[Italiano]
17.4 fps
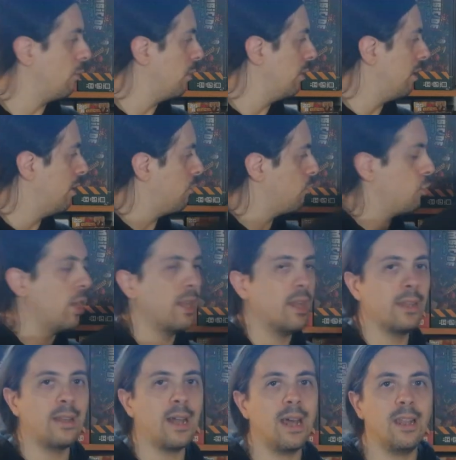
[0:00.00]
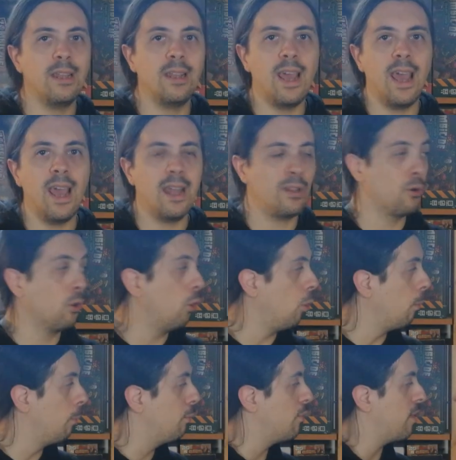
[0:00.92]
quindi non c'è da andare
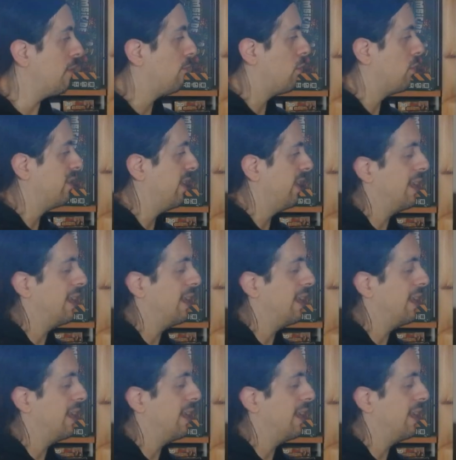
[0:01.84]
dietro oppure a volte